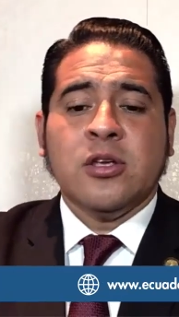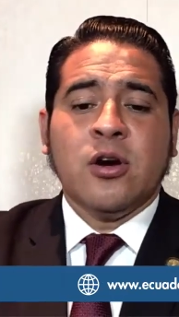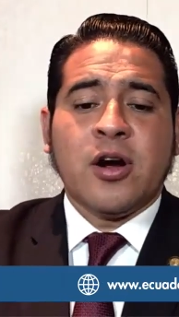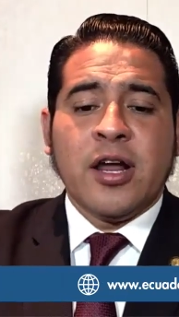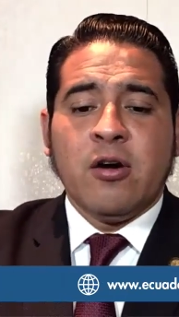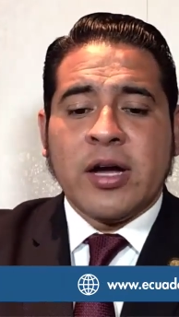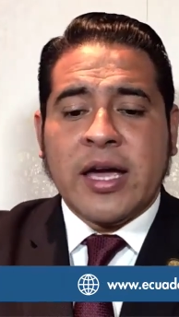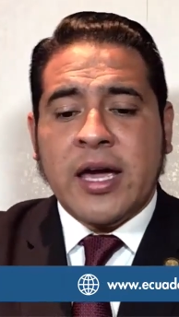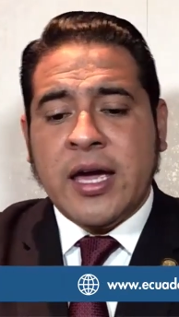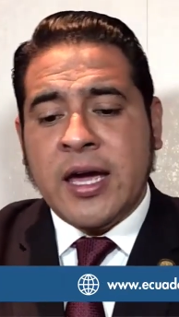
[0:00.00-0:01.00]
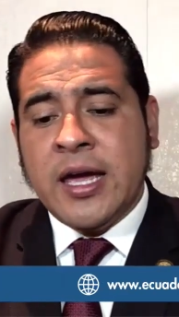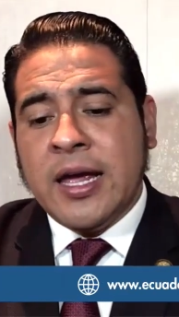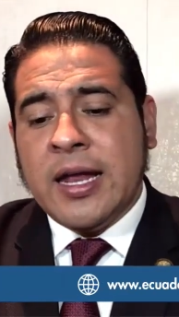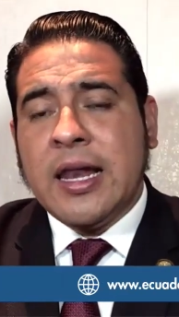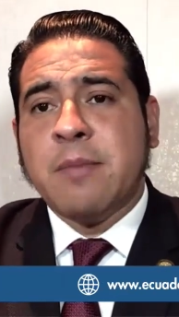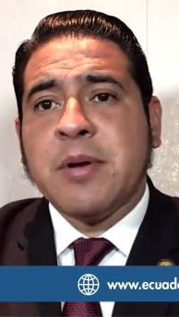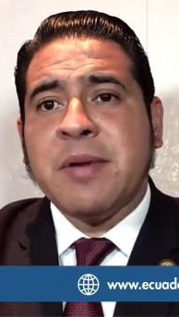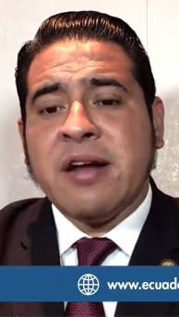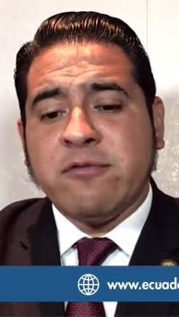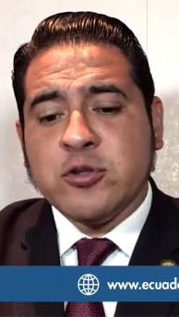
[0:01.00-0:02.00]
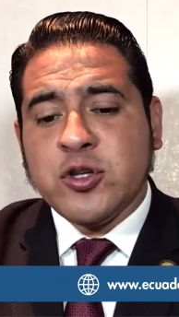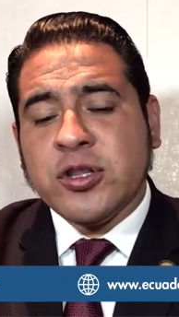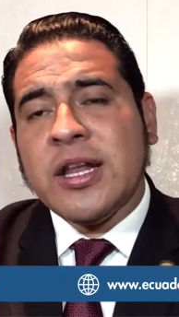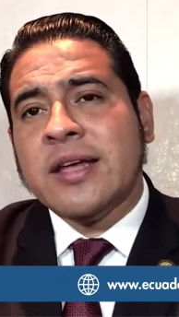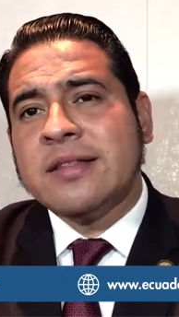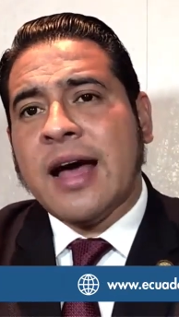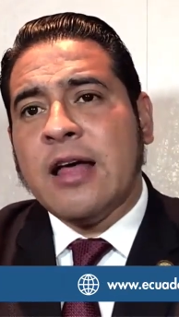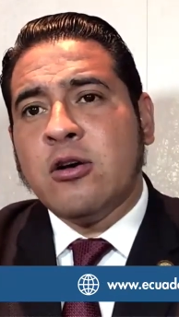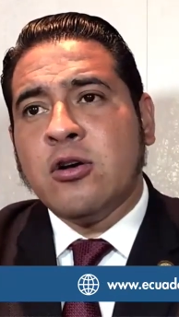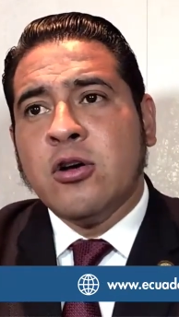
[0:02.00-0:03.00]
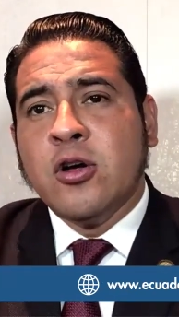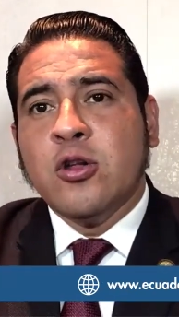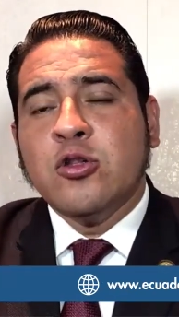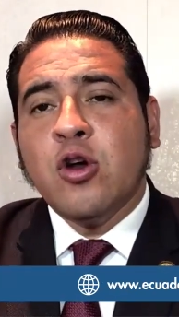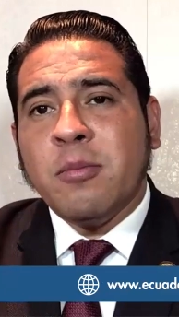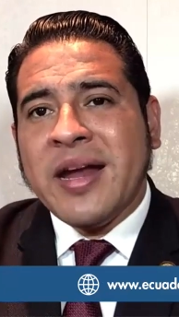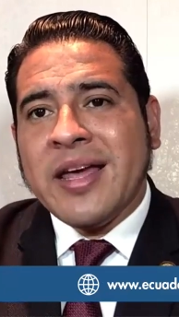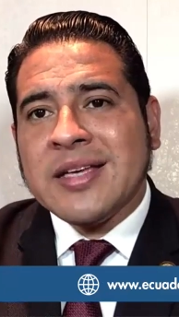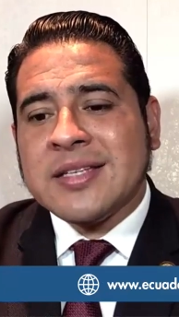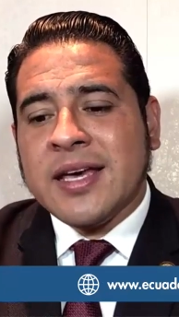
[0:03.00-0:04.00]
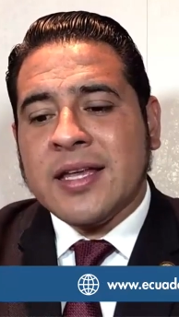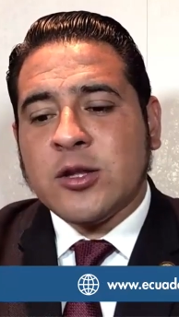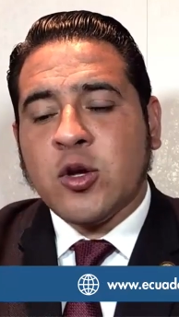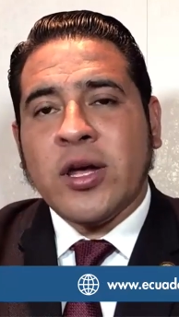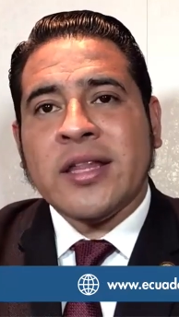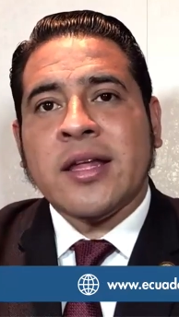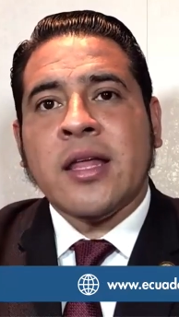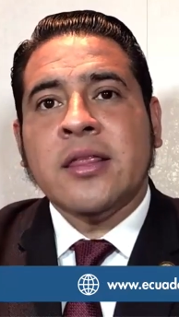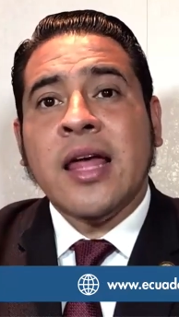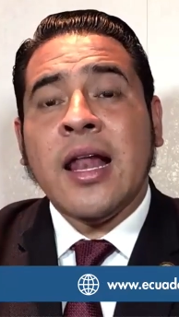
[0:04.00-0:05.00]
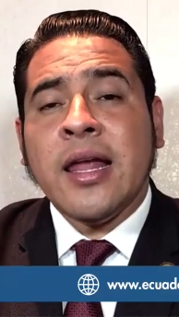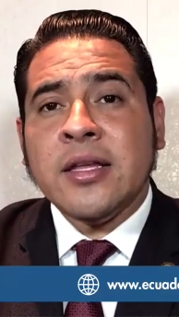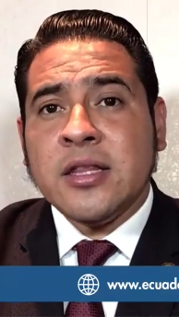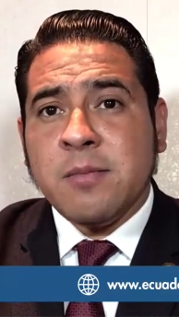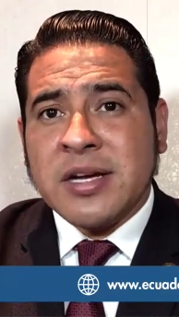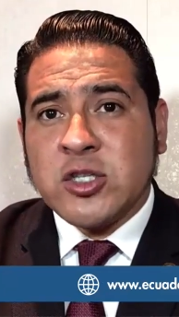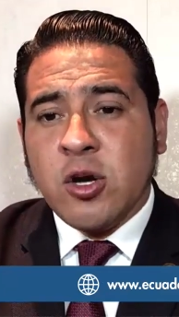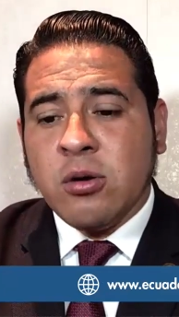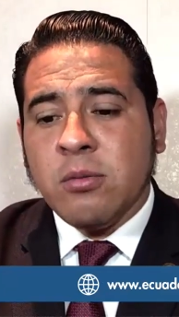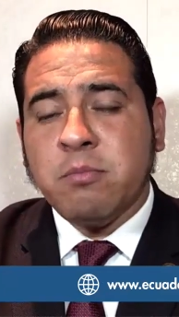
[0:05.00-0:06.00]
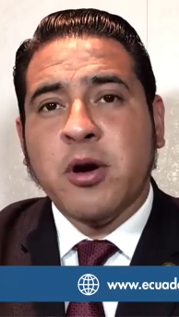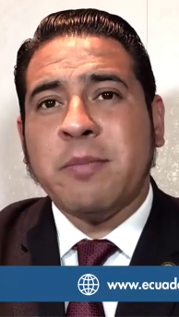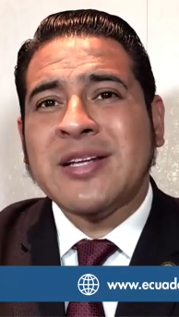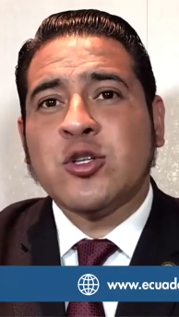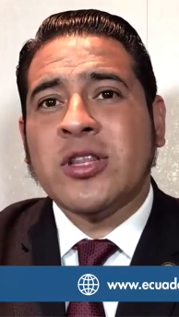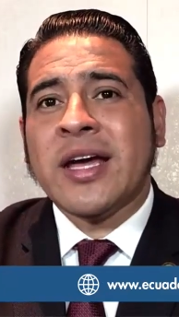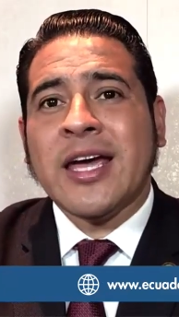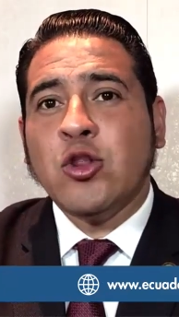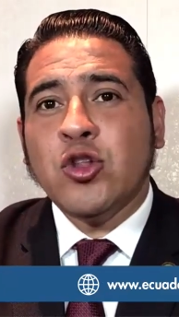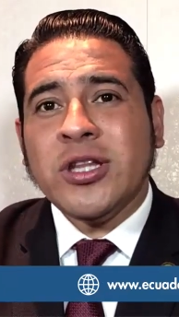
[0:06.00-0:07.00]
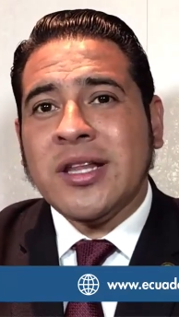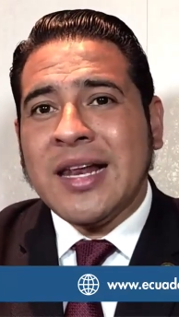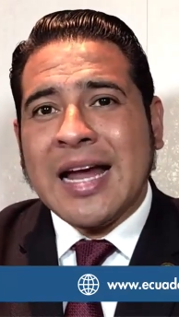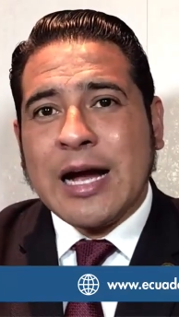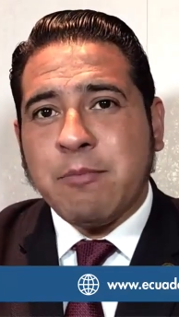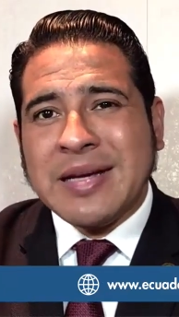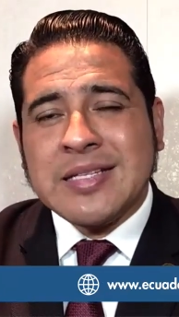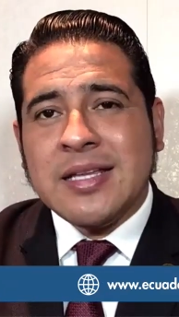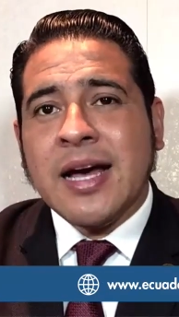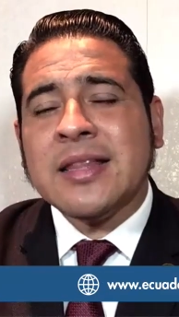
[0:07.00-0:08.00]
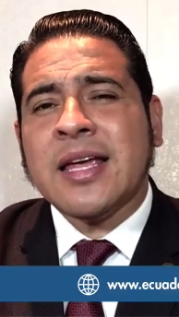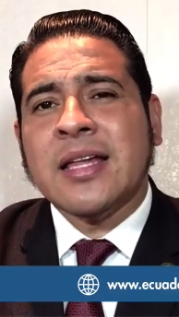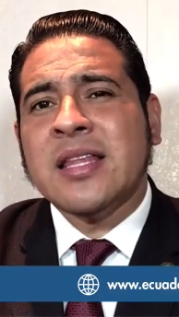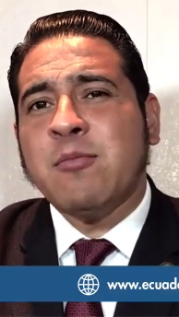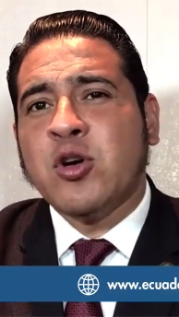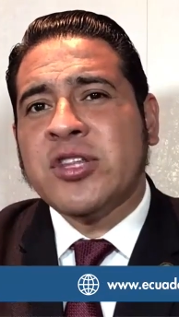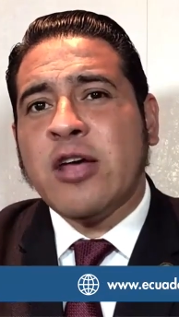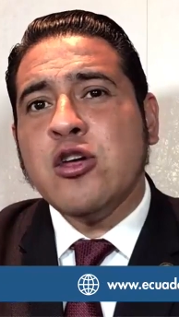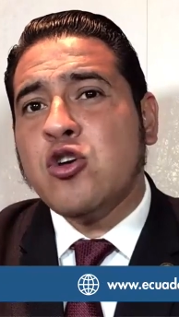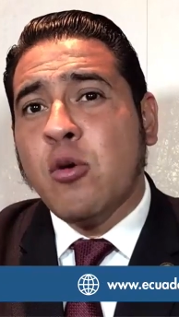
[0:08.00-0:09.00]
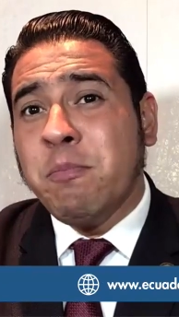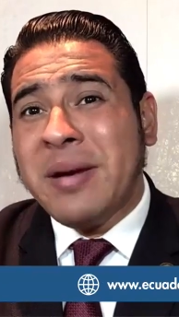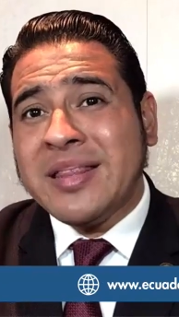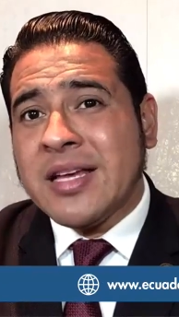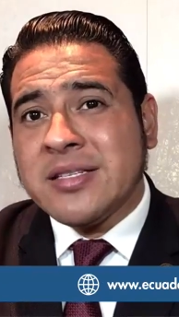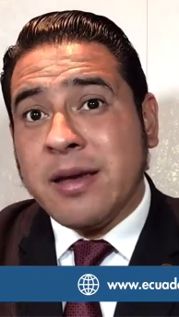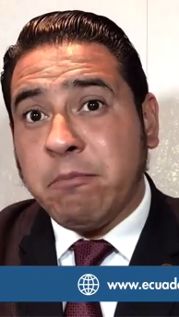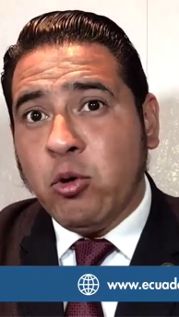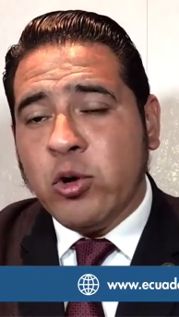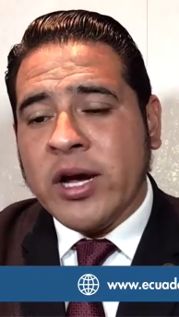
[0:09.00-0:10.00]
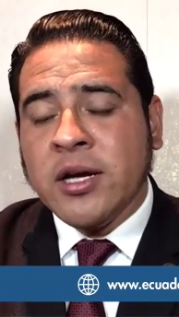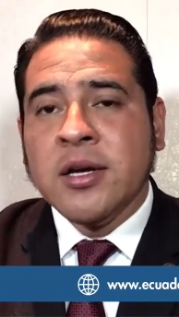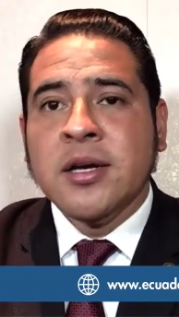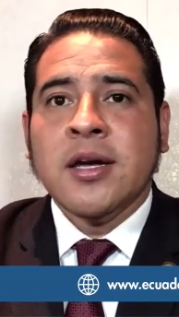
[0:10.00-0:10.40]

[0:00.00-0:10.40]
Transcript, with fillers: Yo creo que la primera función del Estado no merece toda esta deslegitimación por personas que no tienen la capacidad, que han demostrado incompetencia pura